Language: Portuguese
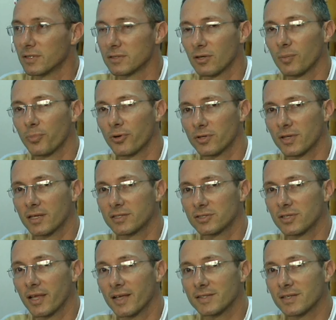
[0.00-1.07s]
Então, é importante
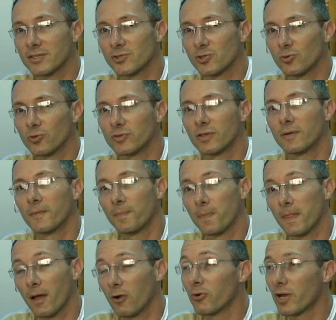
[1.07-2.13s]
ter essa escuta.
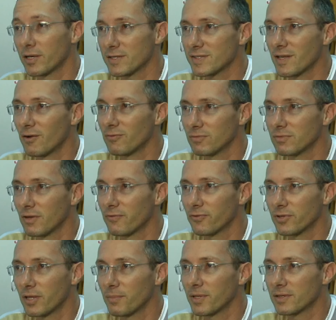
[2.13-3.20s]
A oração é
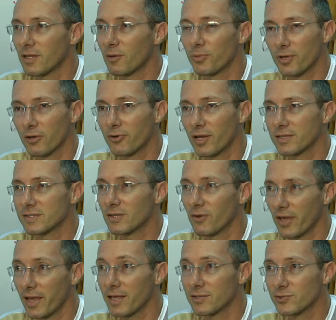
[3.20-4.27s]
fundamental, porque a oração
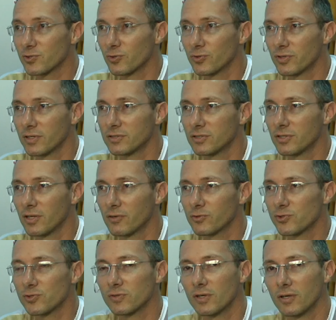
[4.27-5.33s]
é a escuta de
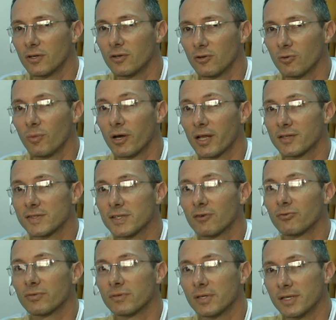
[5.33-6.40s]
Deus, uma
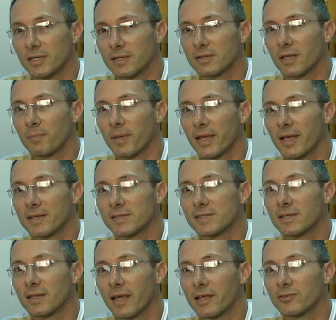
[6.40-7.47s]
oração que também é
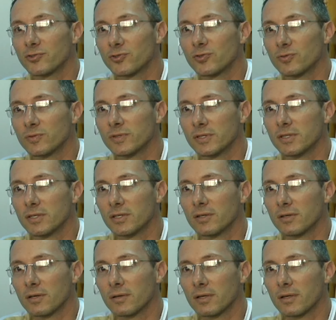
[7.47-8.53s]
silêncio
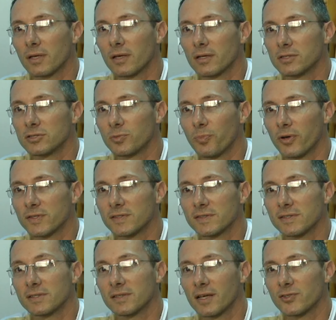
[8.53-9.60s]
e a gente possa
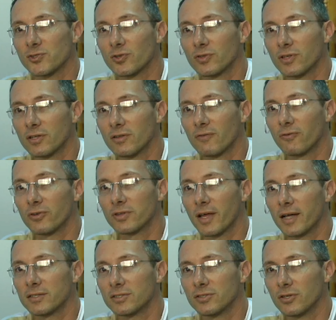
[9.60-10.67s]
assim estar sondando a
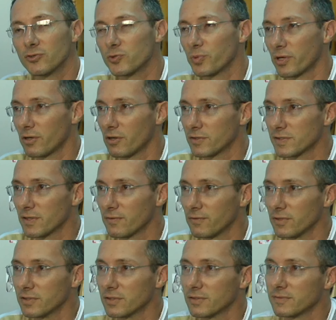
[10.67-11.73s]
vontade de Deus para a nossa
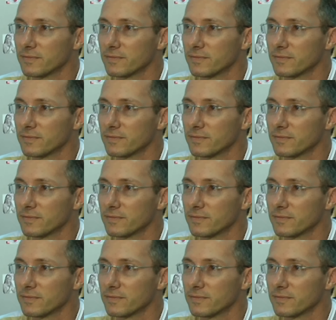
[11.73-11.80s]
vida.